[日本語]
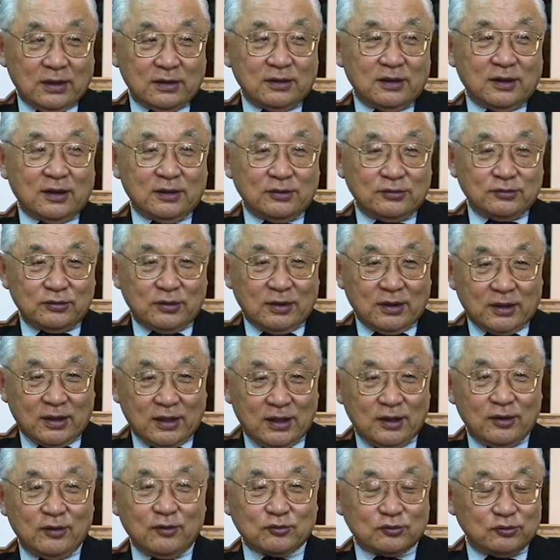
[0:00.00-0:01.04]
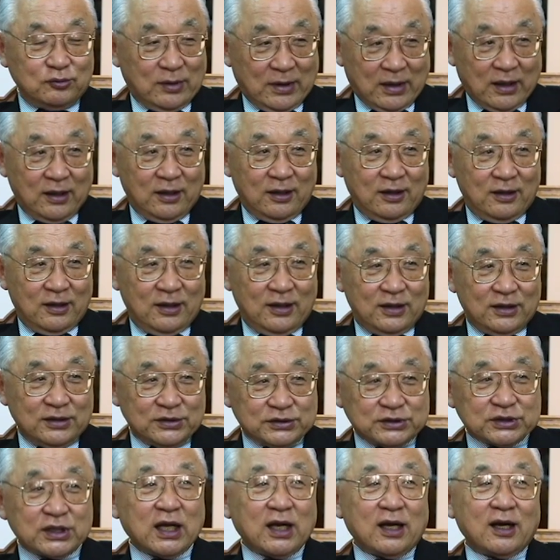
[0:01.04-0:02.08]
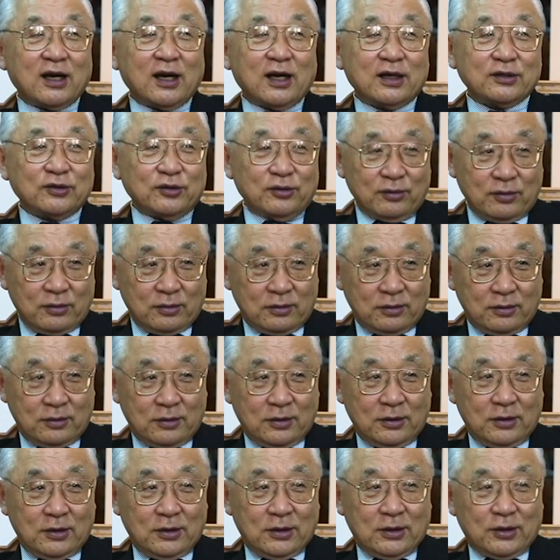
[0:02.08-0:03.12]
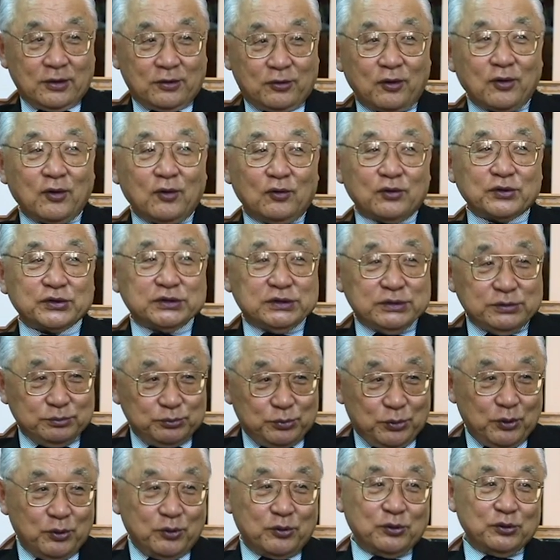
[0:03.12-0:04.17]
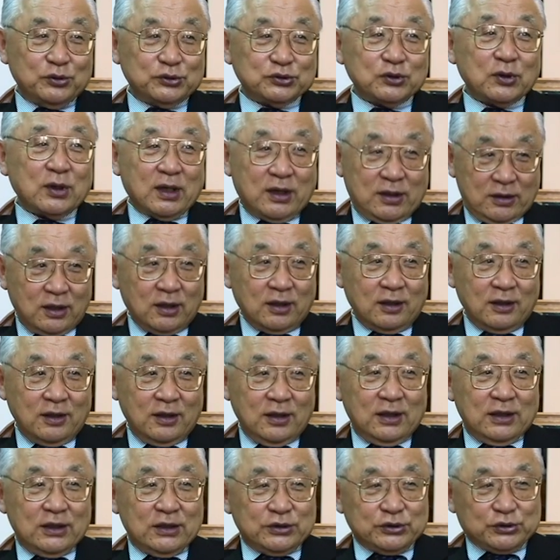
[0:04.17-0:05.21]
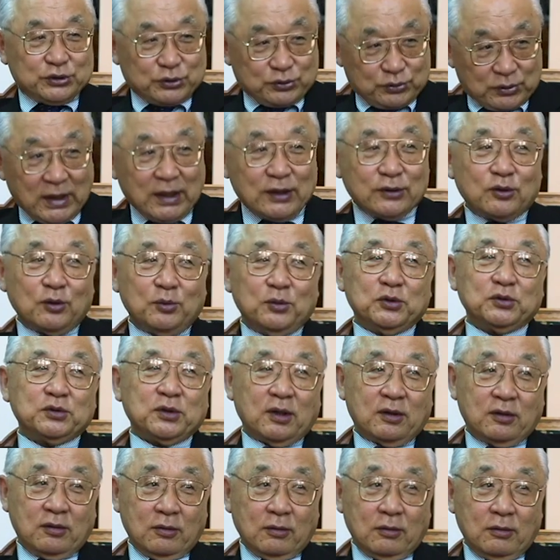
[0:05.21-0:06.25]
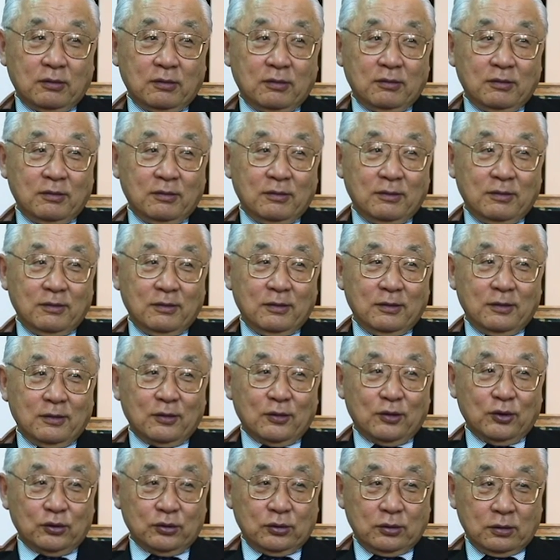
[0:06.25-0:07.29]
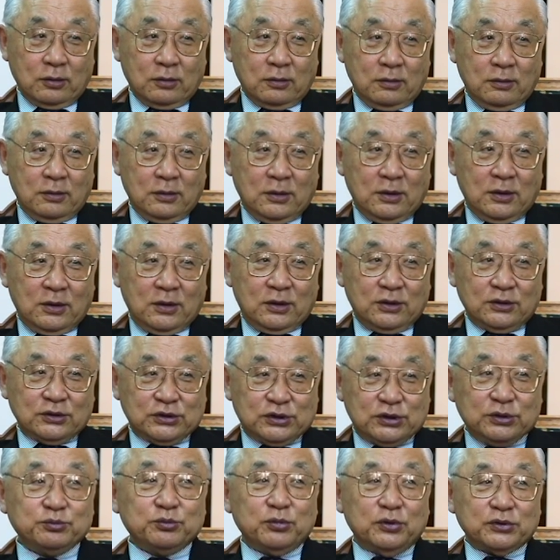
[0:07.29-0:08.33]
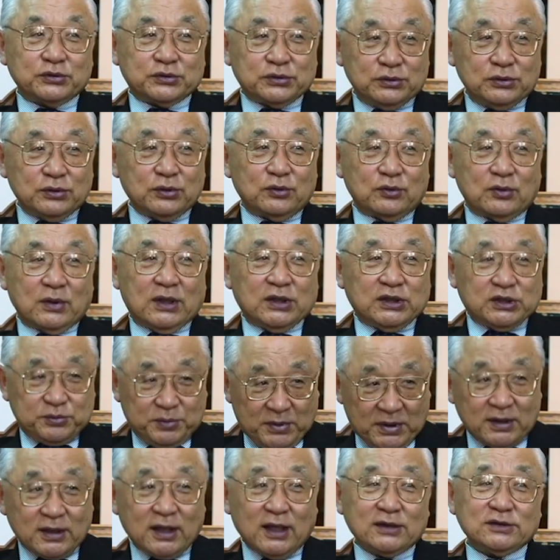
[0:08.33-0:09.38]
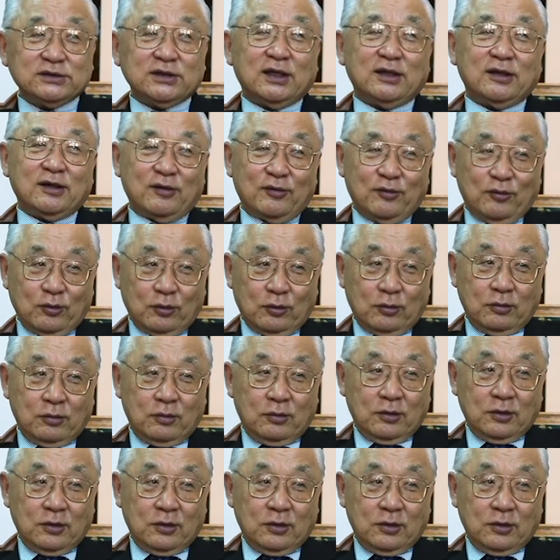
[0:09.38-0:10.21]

あなたが言うた継続は力があるよそれを辛抱する人がね少ないと思うんですよ今度辛抱することが一番大事なんですよ。